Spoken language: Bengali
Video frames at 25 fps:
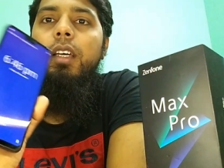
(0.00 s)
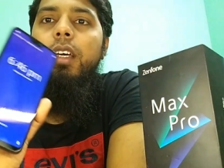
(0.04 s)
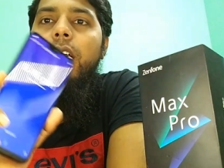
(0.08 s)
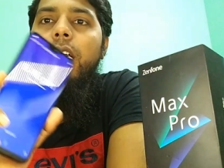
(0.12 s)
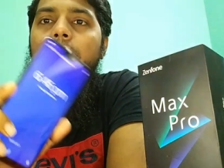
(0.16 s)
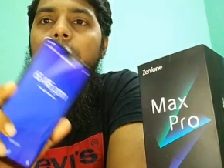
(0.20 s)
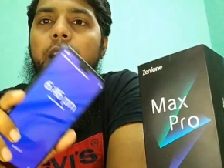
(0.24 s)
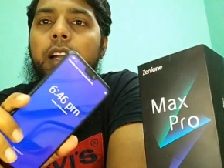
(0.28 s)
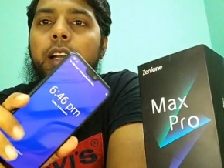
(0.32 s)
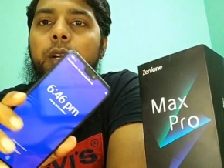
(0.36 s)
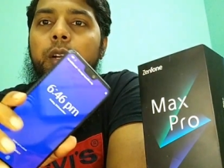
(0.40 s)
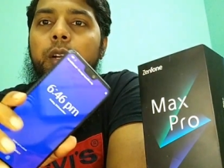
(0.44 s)

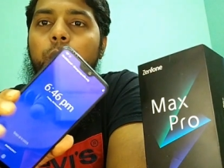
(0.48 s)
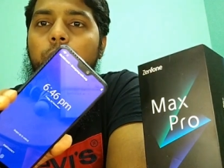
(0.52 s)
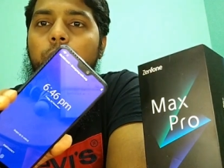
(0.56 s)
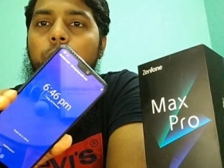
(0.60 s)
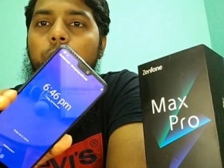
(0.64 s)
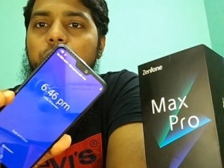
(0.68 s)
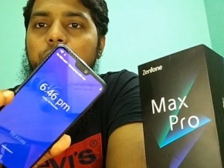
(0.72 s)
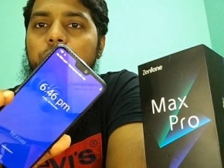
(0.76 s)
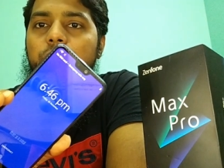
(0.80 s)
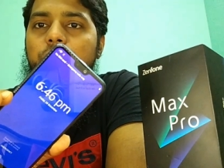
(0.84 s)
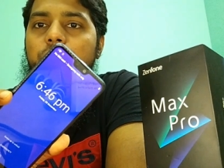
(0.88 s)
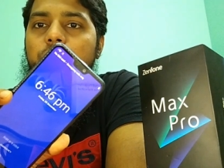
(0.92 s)
আর নোজ
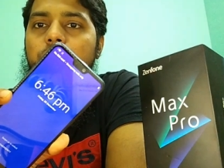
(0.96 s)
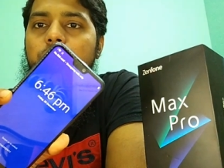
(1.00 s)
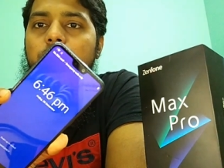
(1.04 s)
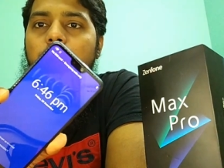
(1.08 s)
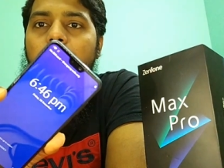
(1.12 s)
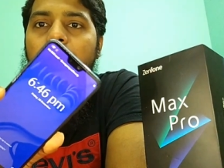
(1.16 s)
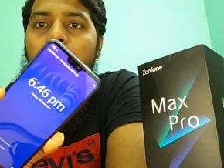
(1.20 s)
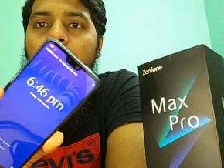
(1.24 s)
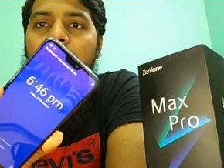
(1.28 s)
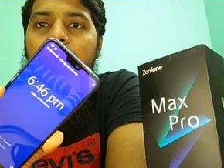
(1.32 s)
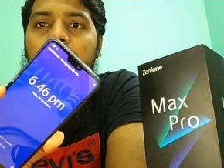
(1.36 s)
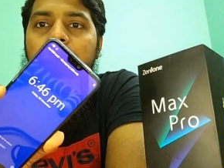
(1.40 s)

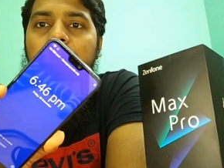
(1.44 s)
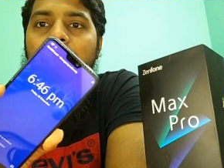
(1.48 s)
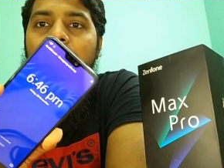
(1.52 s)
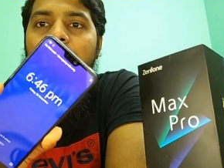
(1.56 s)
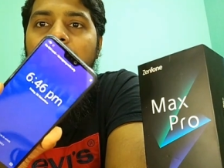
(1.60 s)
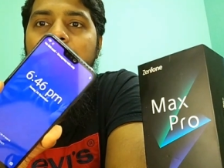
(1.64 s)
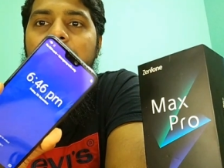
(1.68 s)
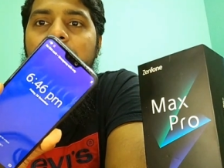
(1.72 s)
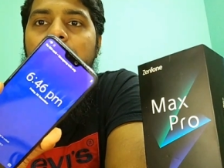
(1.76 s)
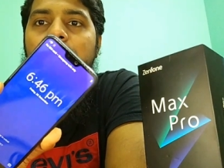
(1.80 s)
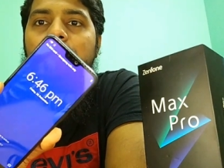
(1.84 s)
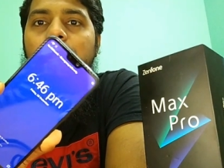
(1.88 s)
অ্যাজ
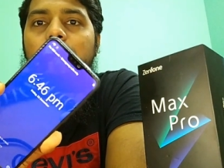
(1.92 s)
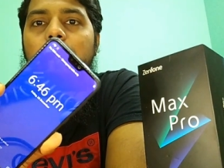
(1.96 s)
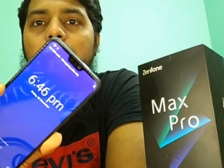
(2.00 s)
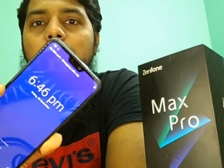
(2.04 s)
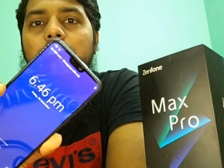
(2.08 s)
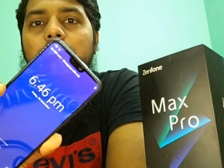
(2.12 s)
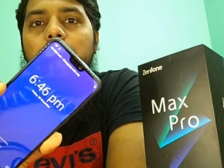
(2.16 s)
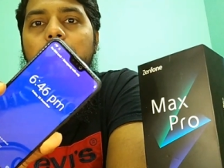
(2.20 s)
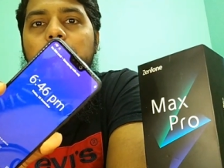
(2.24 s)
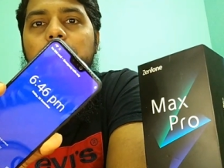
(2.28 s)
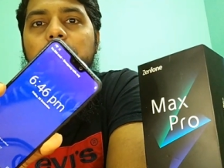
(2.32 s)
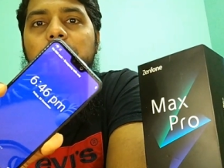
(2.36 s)
ইউজুয়াল
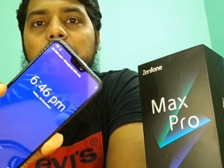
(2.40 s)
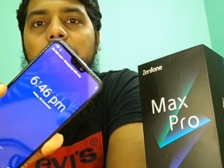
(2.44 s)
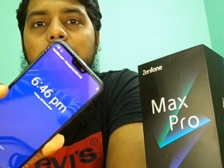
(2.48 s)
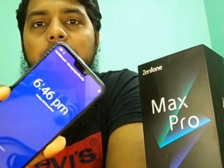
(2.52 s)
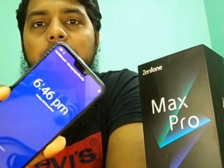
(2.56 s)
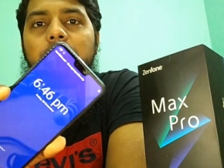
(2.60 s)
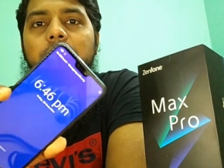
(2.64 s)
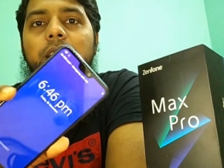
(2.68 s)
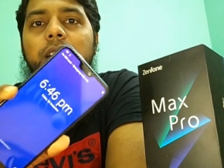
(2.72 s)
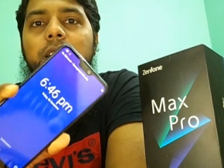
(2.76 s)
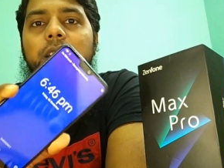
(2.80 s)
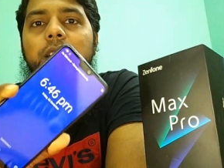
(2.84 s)
নোজ যেটা
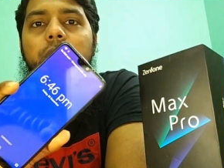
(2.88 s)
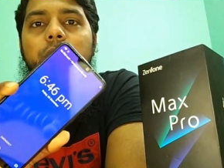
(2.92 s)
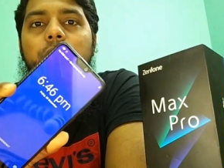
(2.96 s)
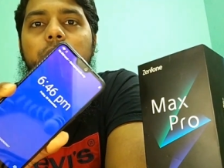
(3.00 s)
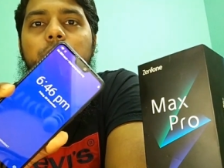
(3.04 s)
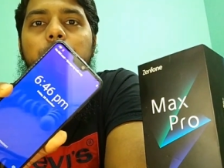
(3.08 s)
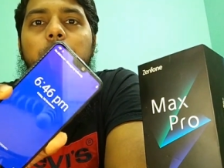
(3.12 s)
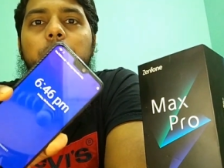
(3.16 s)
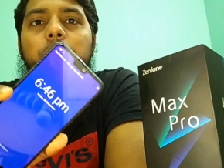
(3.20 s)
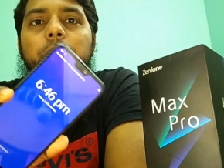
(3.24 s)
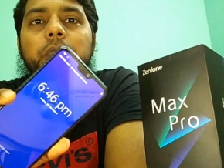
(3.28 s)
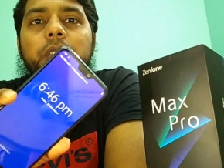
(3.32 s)
নোজ
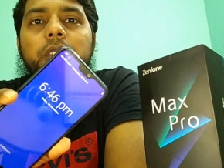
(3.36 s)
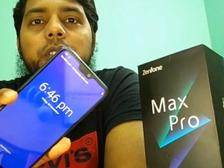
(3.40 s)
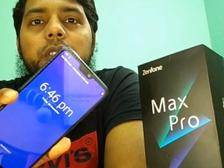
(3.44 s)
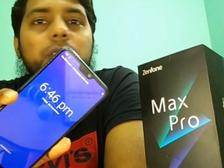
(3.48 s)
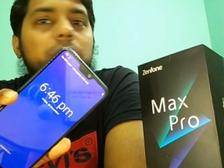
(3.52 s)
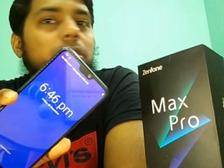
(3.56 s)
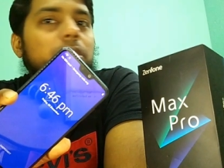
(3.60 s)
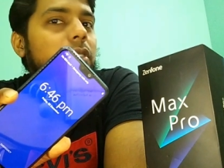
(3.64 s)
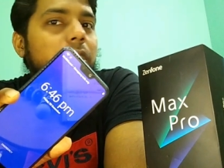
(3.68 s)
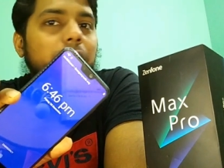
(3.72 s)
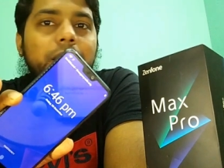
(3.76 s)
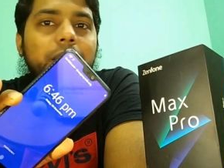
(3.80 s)
প্রেমীদের জন্য
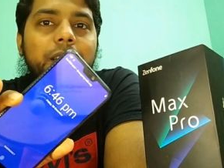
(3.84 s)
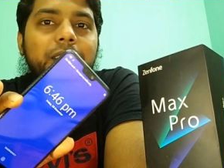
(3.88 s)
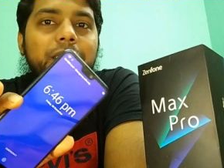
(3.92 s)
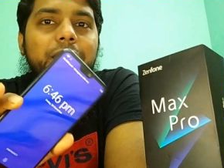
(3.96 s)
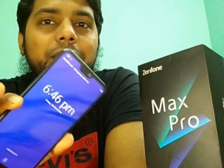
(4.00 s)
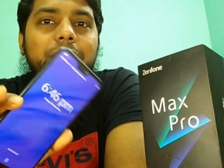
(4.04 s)
এটা